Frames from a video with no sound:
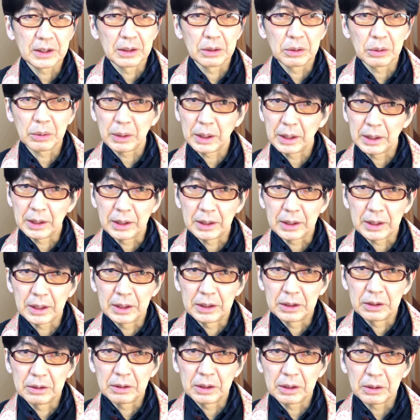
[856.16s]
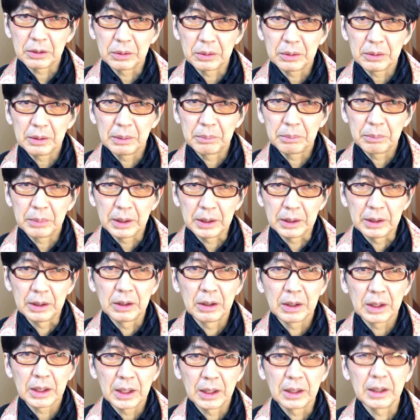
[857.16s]
とかなあかんようなことはやっぱり
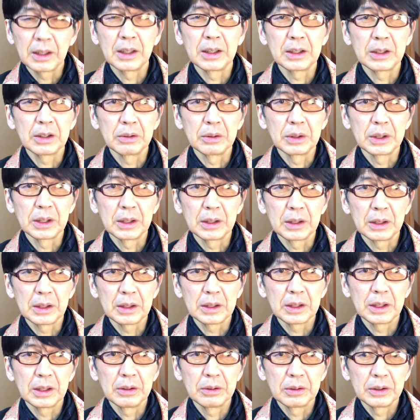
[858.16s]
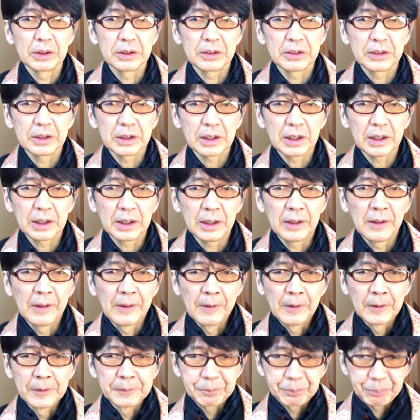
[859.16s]
考えておいでになったようですそれから、
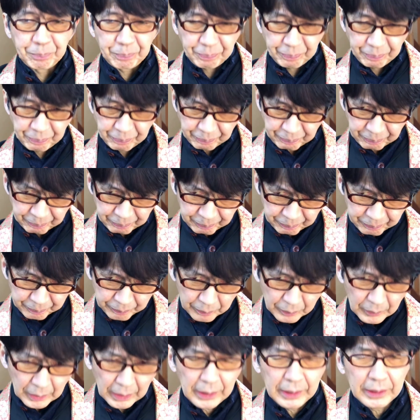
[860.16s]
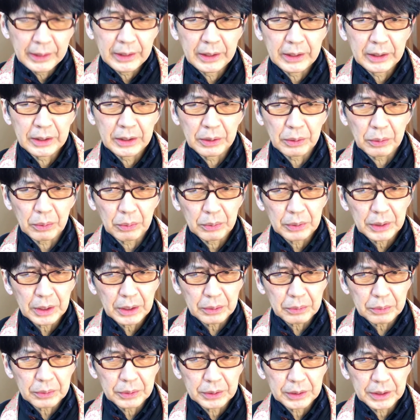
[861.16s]
えー、女
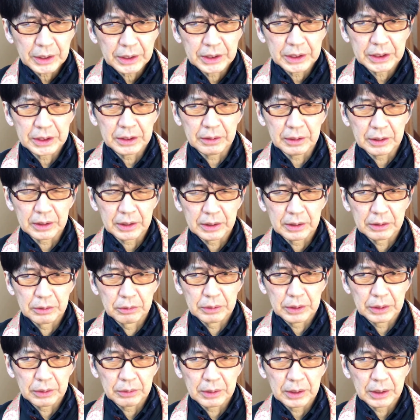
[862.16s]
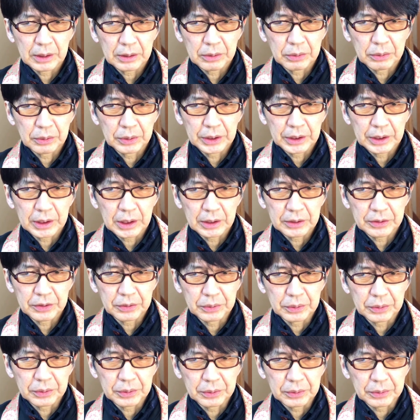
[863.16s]
の子に対しては上の学校に行か
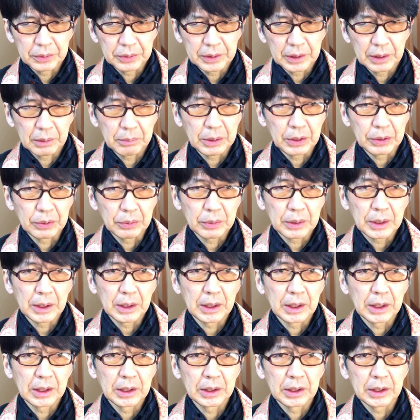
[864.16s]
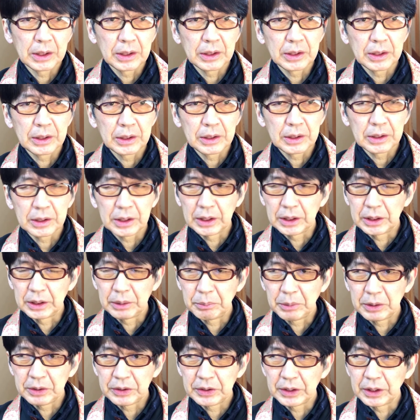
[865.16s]
そうということはあまりお考えになってい
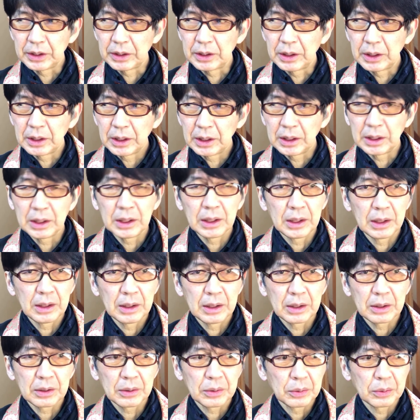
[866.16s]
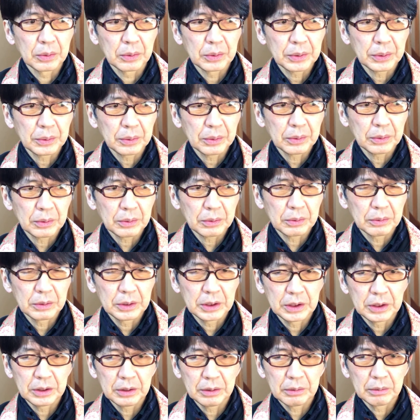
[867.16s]
ませんがあこう男の子
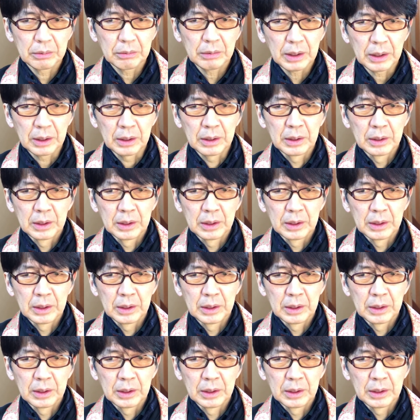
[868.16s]
にしては